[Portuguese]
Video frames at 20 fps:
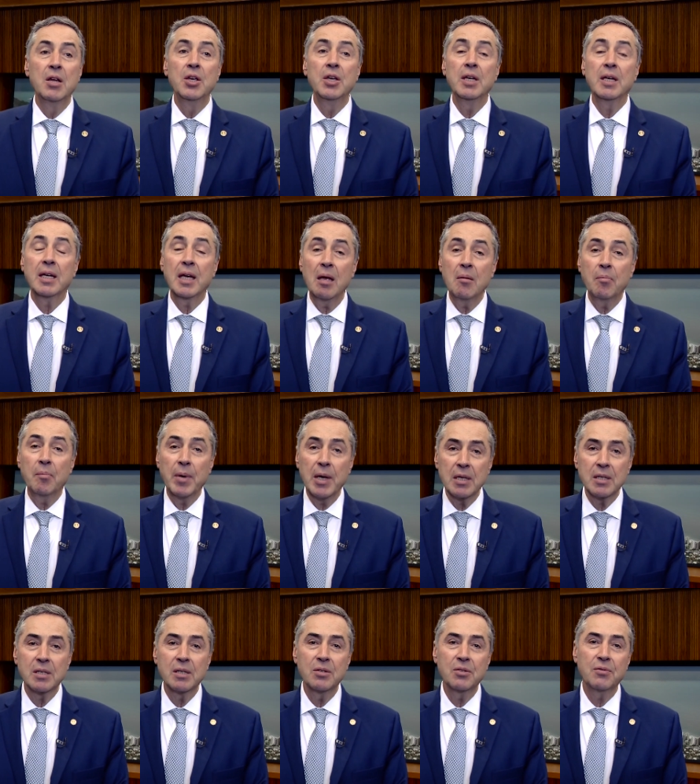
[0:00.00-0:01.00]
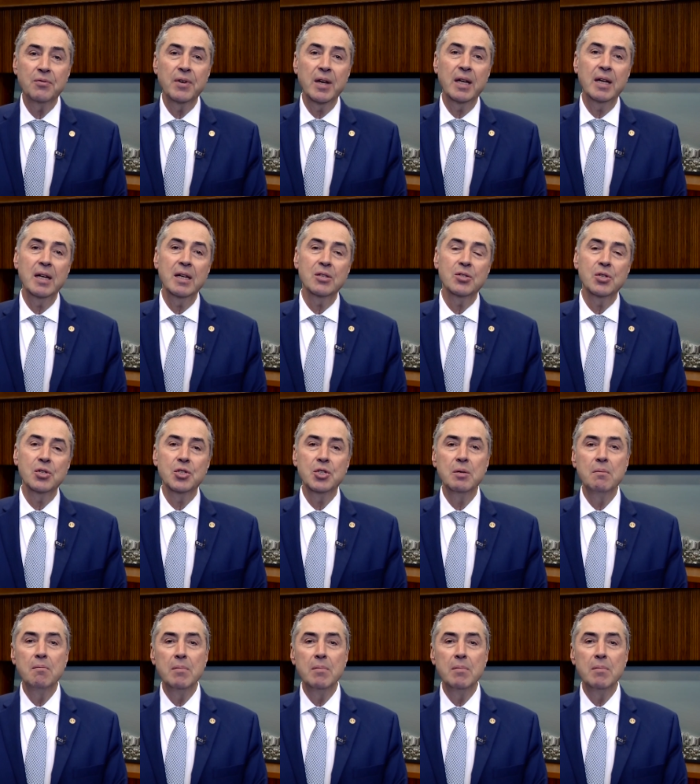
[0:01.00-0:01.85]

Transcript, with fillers: E quem pensa diferente de